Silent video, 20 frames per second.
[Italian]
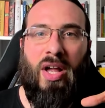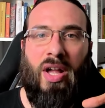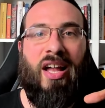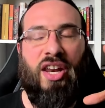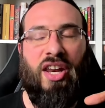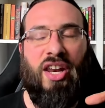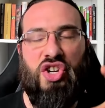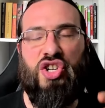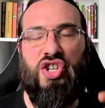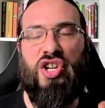
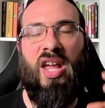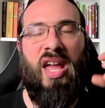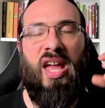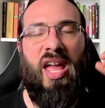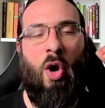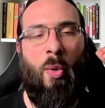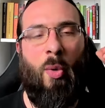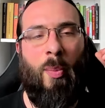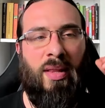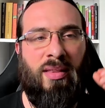crescere e
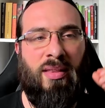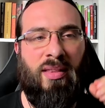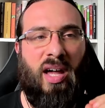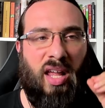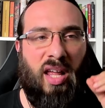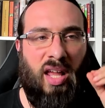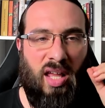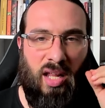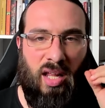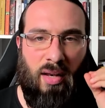
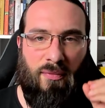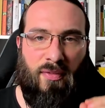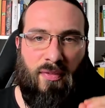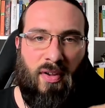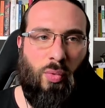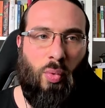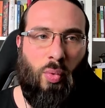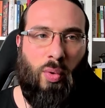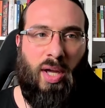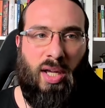aumentare il
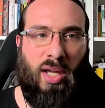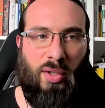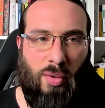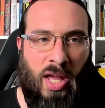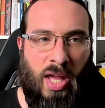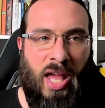fatturato.